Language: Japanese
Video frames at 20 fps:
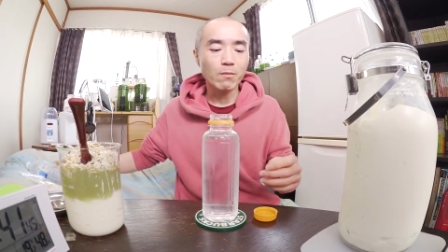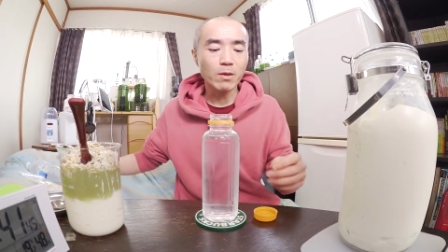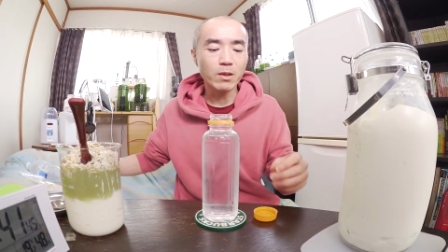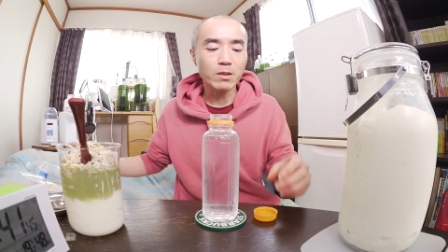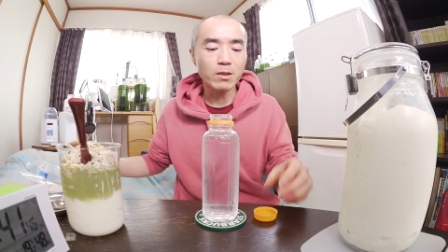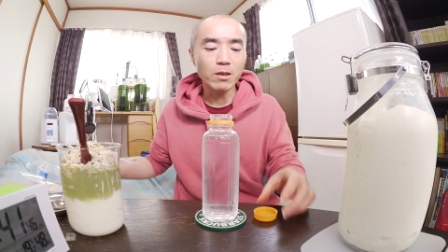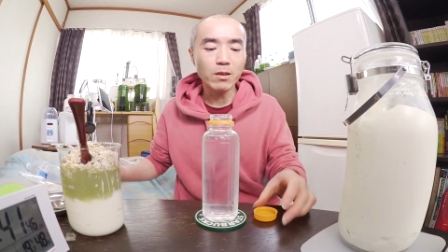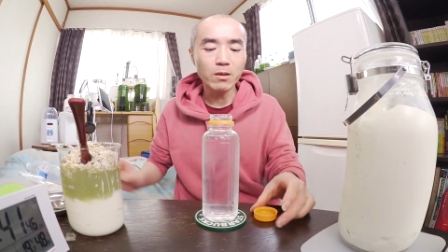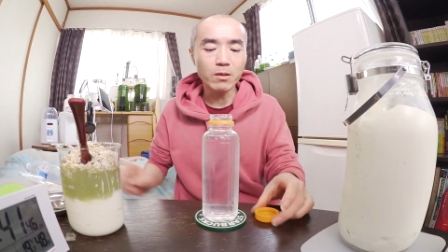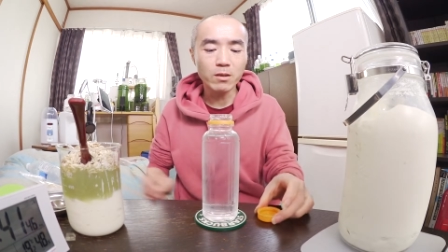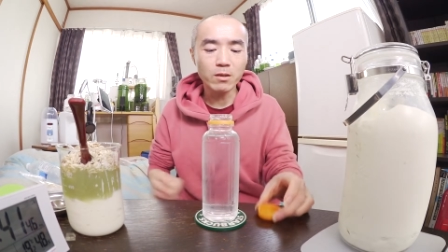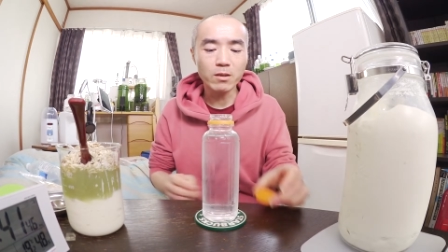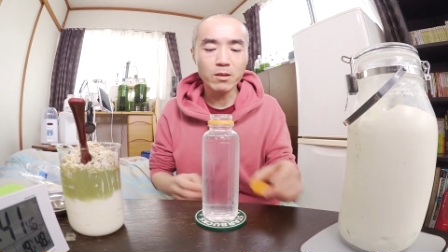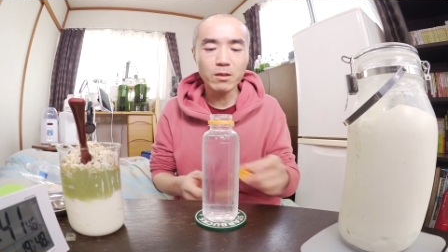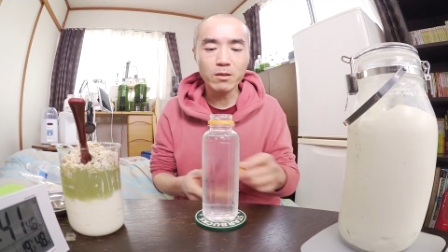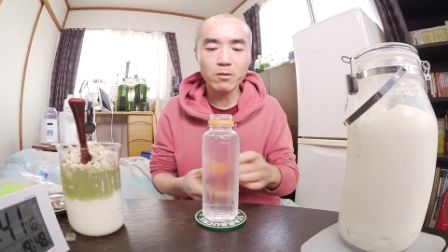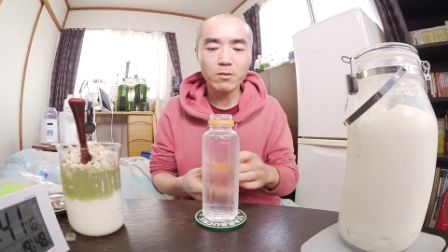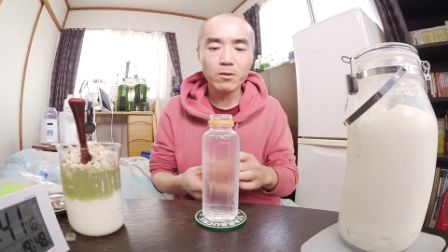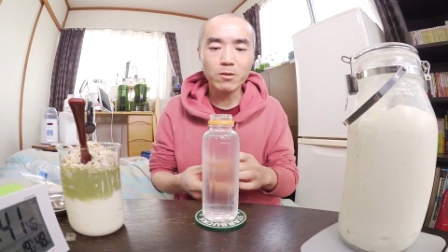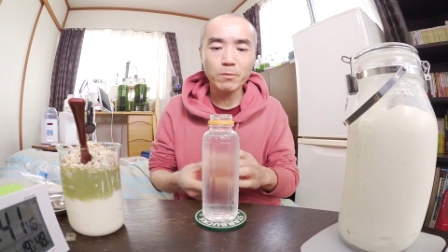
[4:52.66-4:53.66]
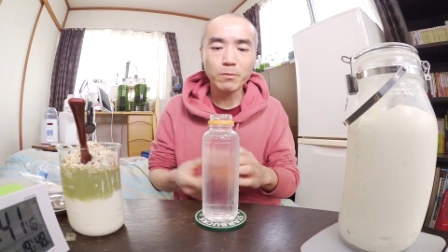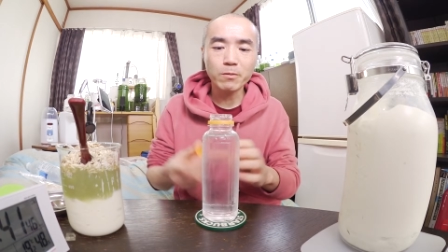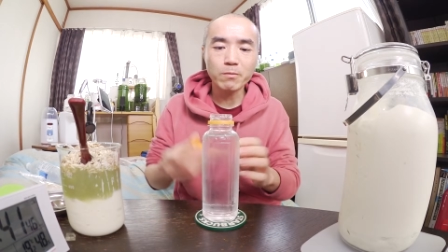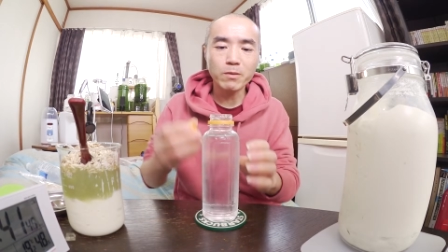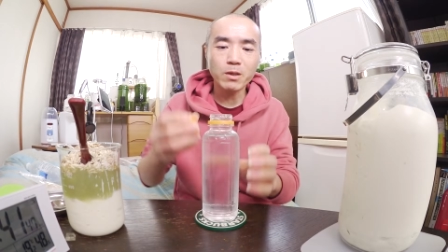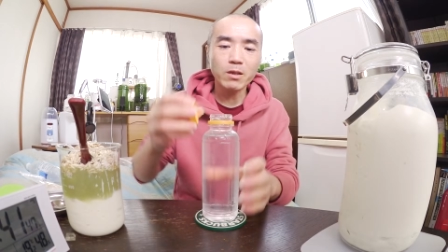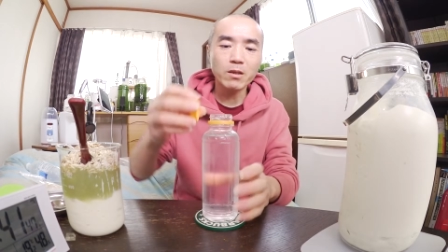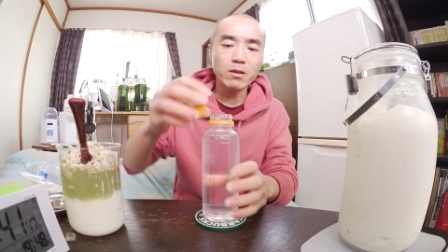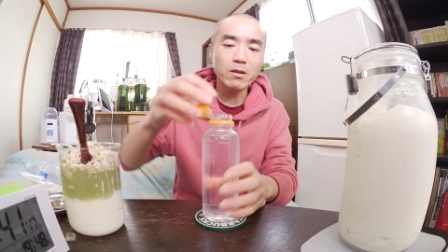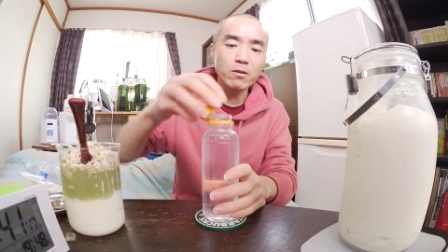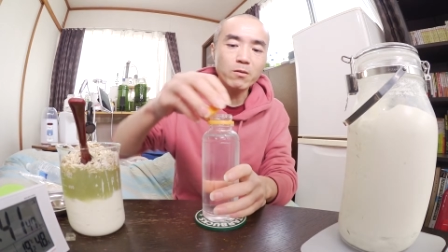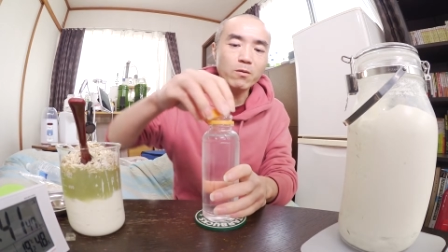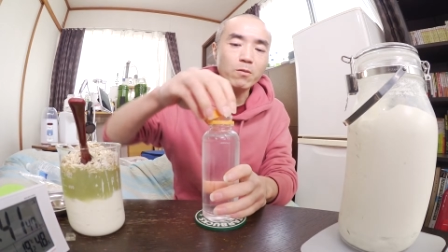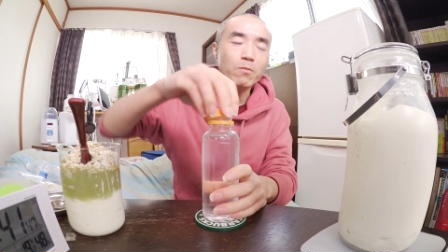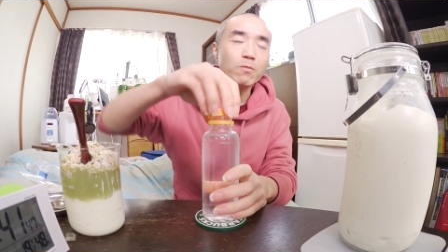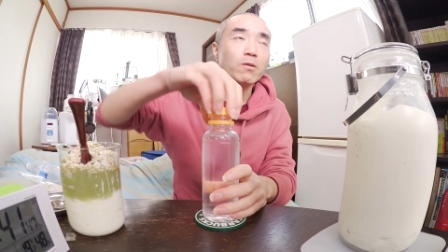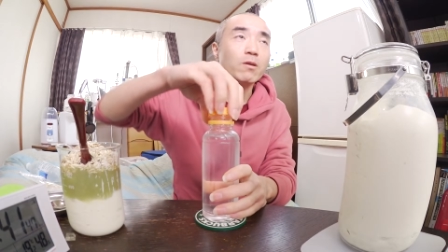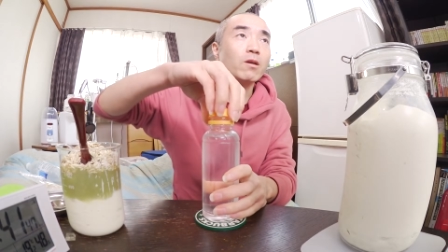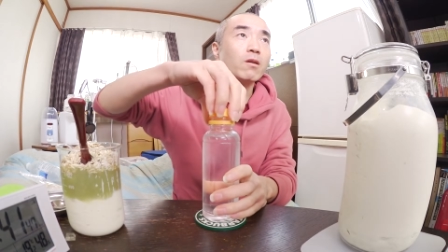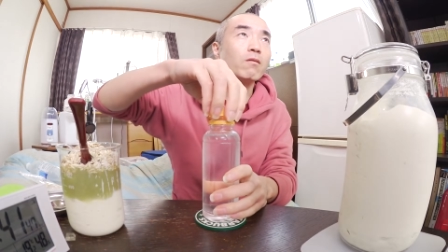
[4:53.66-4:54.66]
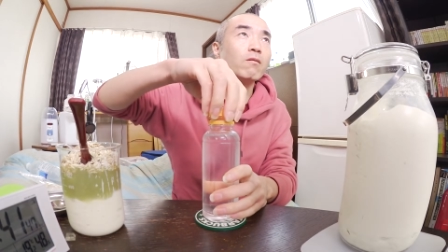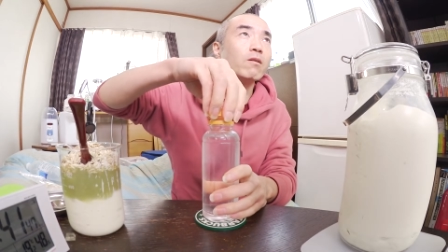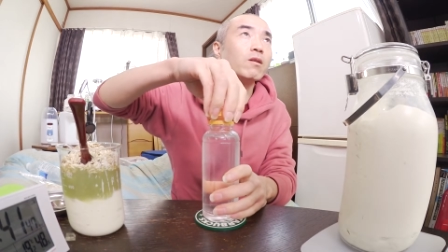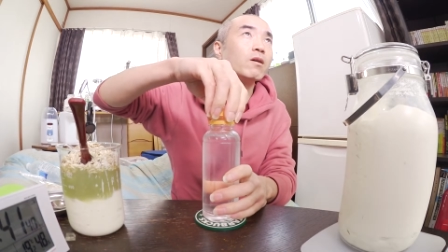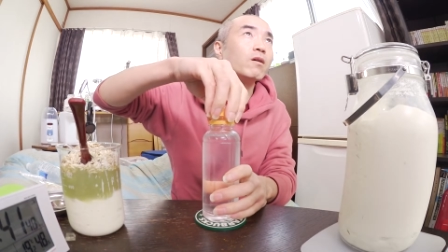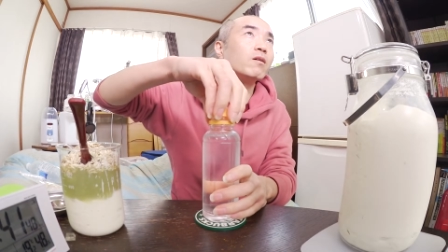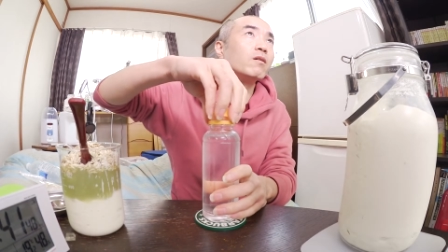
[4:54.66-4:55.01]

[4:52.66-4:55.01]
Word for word: ん、まあ3時には十分間に合うと思うけどな